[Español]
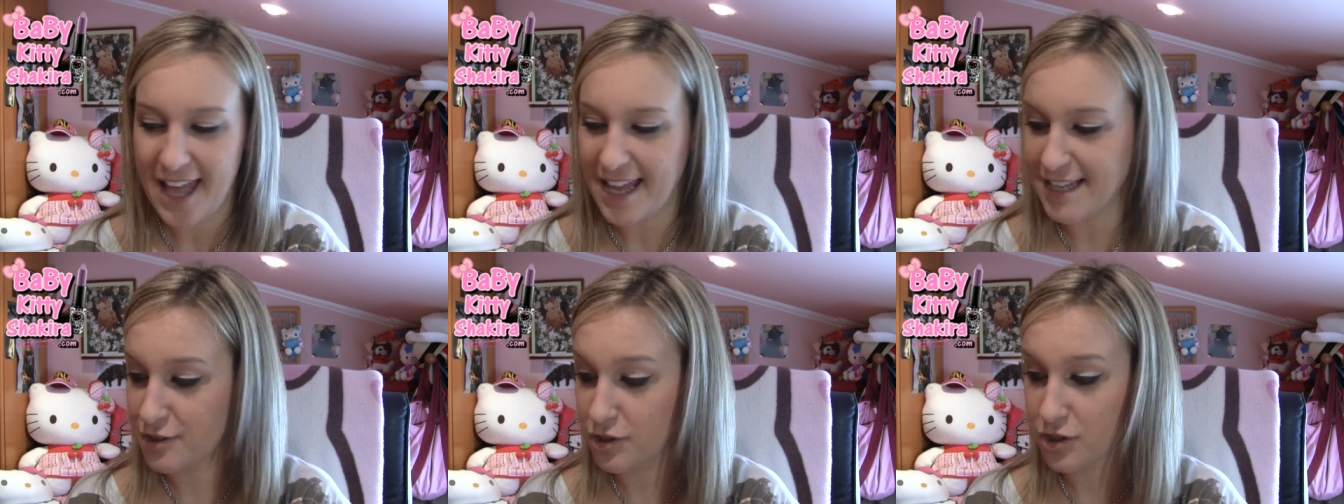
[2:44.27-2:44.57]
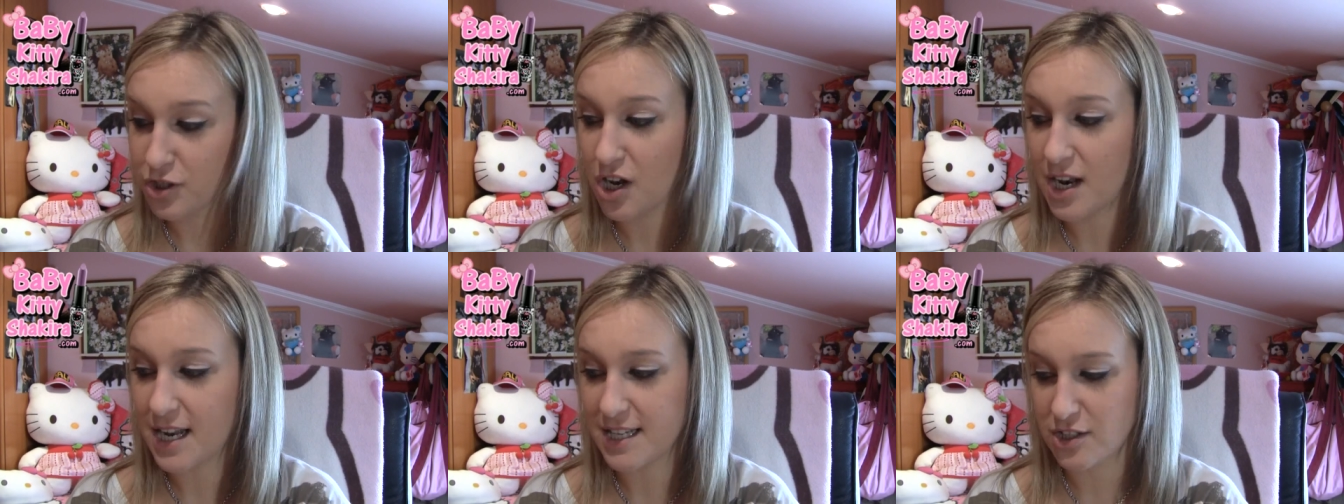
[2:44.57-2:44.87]

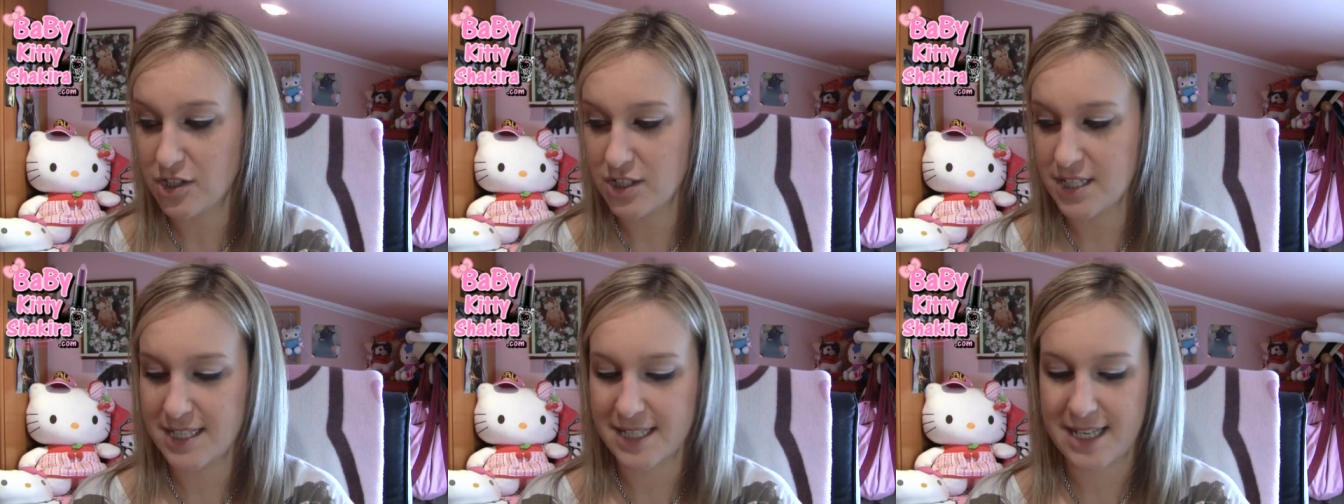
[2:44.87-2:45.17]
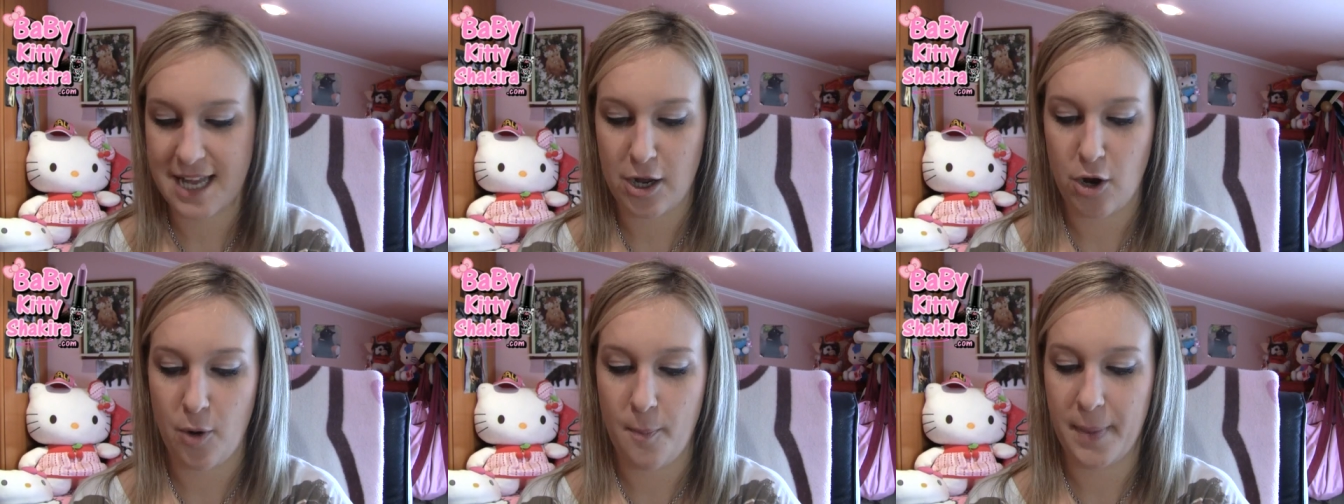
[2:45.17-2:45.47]
Estas son las
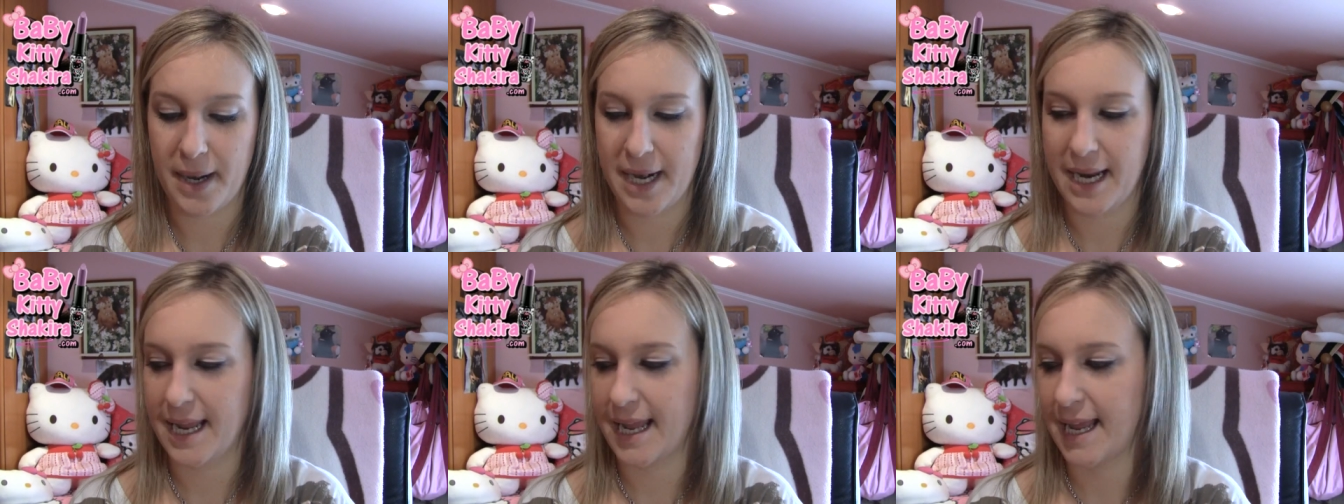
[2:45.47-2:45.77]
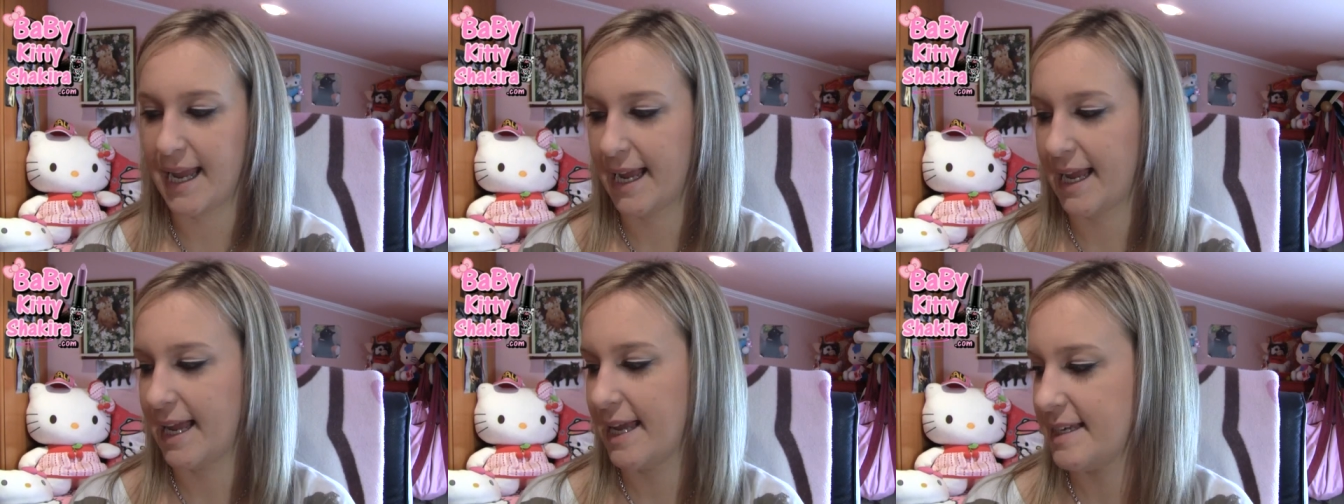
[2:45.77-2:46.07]
cosas que compré
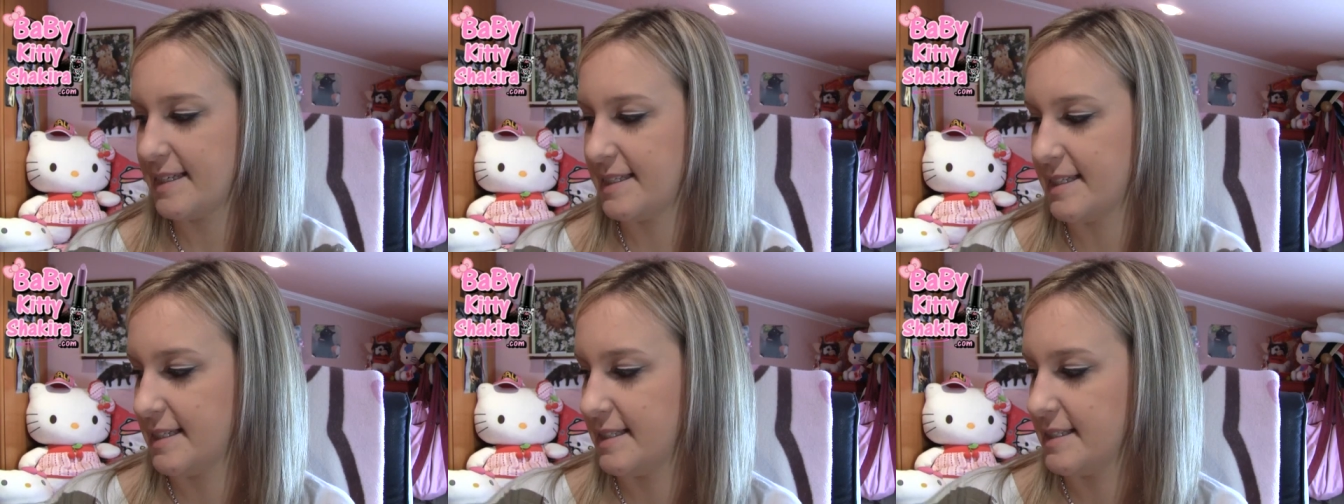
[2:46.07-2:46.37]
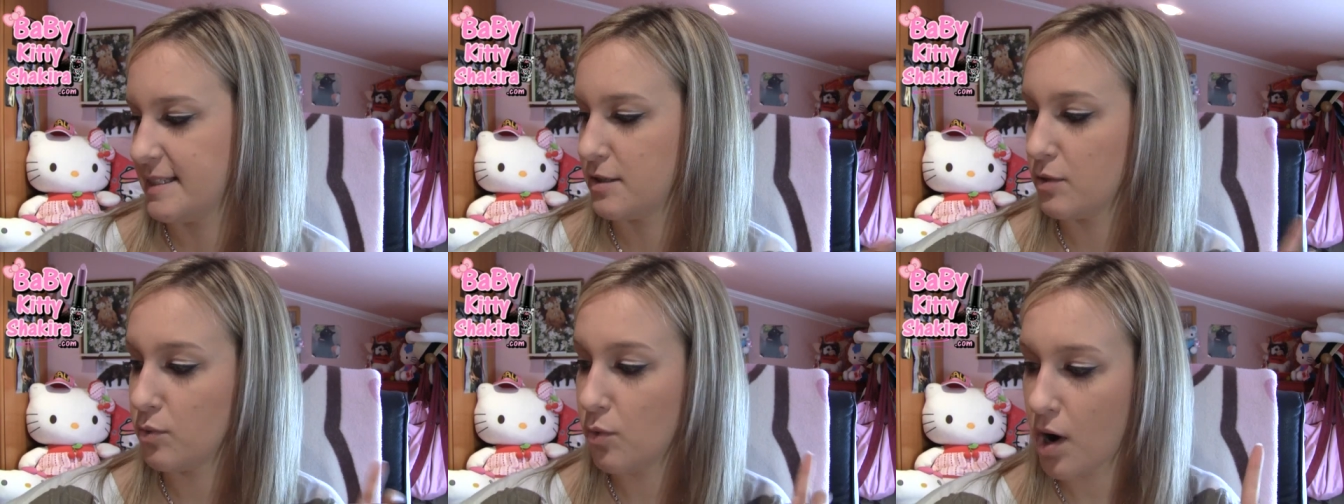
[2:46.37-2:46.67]
en
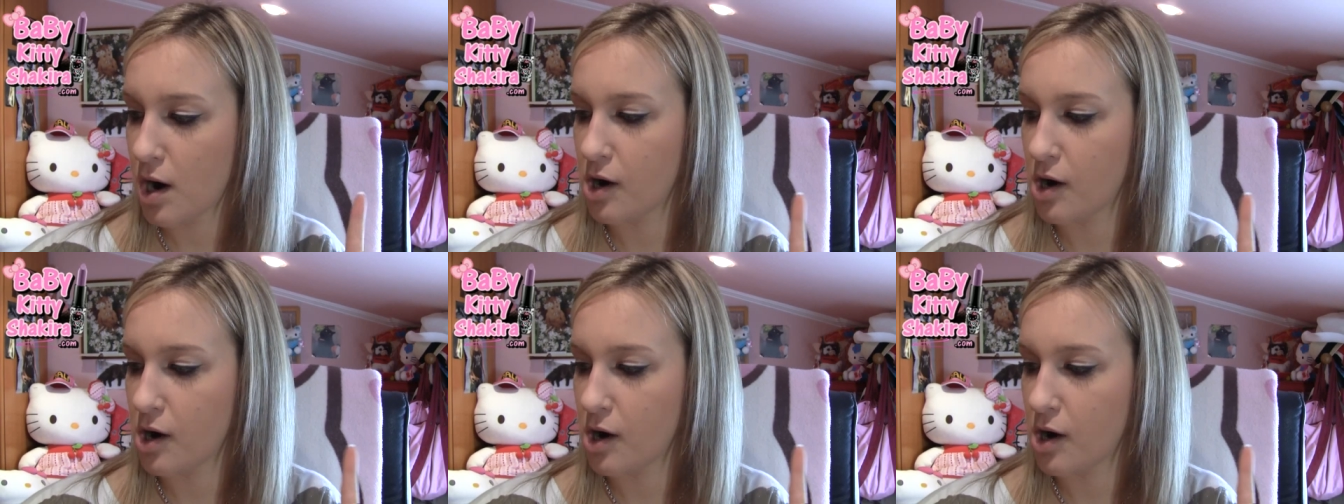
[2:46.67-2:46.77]
Essence.